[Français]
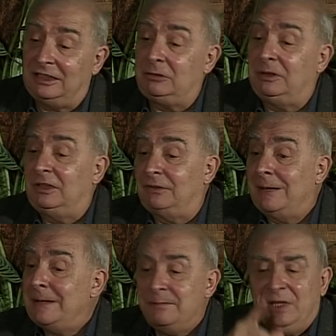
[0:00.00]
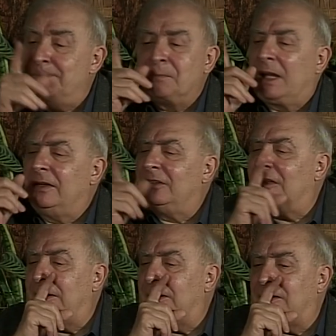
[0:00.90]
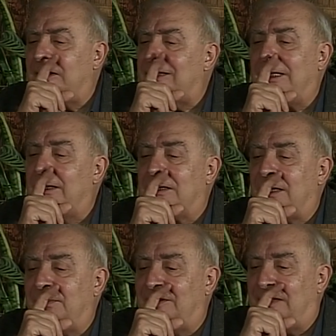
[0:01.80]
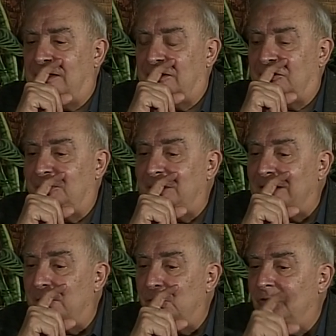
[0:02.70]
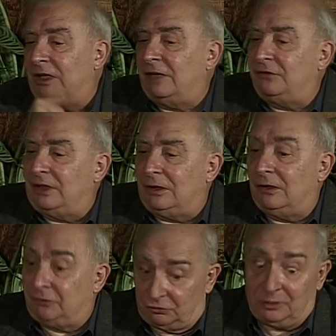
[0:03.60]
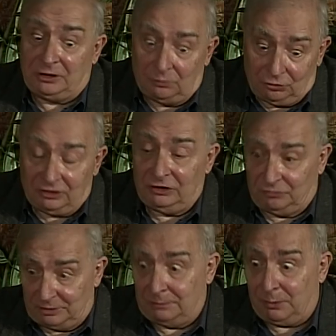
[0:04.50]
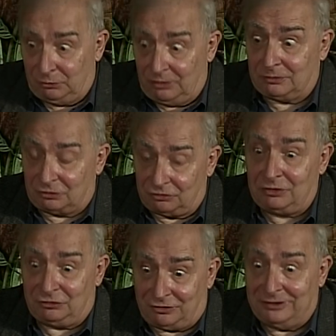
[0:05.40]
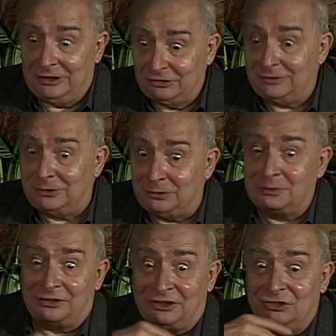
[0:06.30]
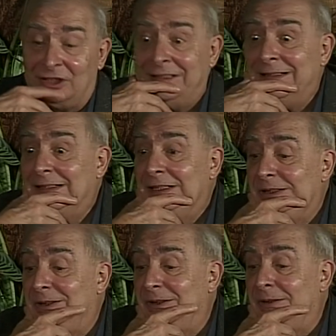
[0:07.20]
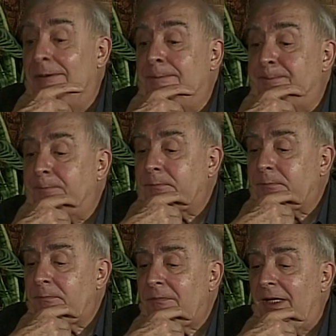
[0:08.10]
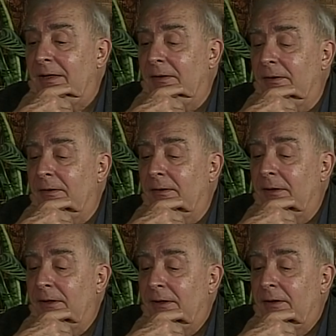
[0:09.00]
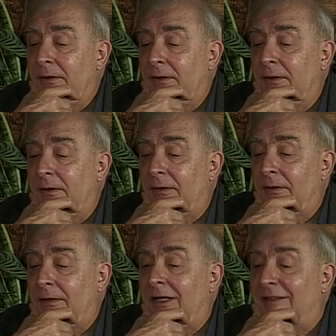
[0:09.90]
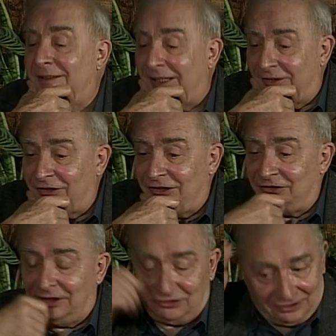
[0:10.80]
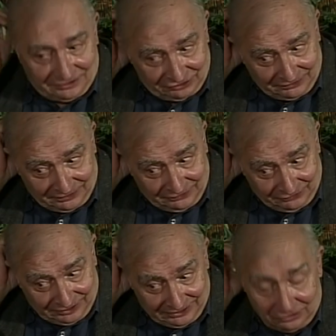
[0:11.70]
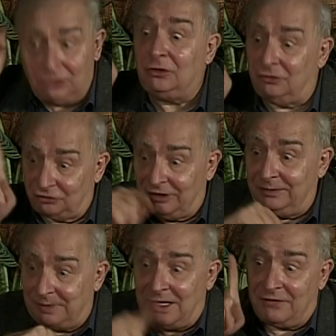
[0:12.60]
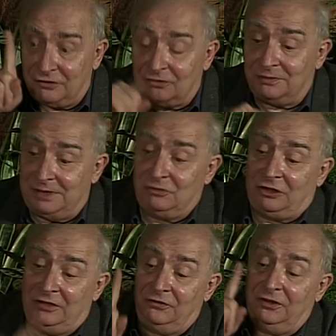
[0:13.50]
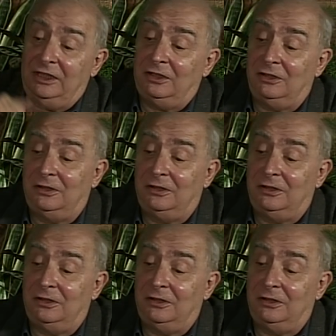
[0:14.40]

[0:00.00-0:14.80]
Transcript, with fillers: lui qui fait. Mais c'est très, très bizarre. Je m'étais amusé à faire. Enfin, je m'étais amusé. Je m'étais pas amusé parce que je, je, vais drôlement séché. Le euh, euh, c'est ça. J'avais fait. Non, non, avant même, j'avais fait.